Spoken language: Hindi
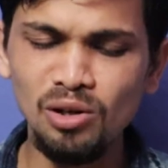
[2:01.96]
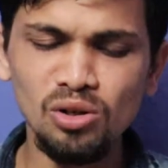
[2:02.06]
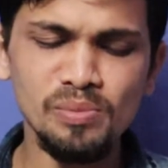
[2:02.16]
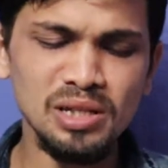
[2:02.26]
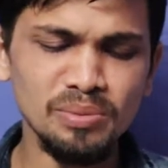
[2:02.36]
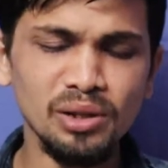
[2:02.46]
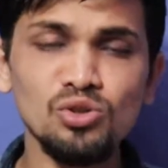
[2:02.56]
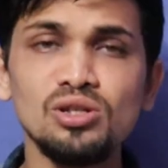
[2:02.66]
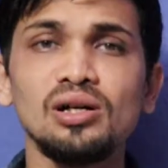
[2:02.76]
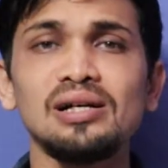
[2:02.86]
बिल्कुल बीच में
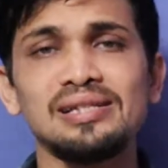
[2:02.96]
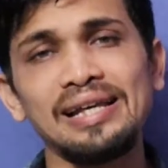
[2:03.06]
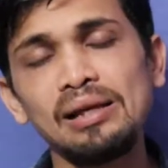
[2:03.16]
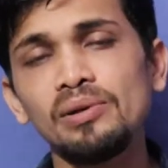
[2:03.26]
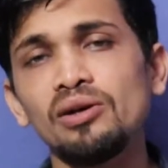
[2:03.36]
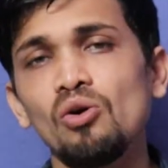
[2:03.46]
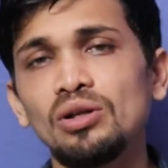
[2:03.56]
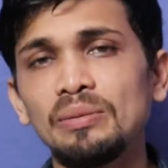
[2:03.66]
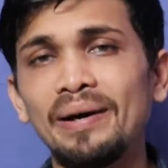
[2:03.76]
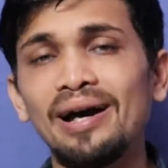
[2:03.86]
कुछ सेल भी हो
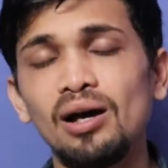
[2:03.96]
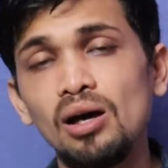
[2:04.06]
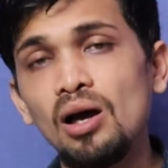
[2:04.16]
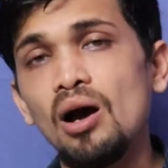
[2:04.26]
नहीं पाया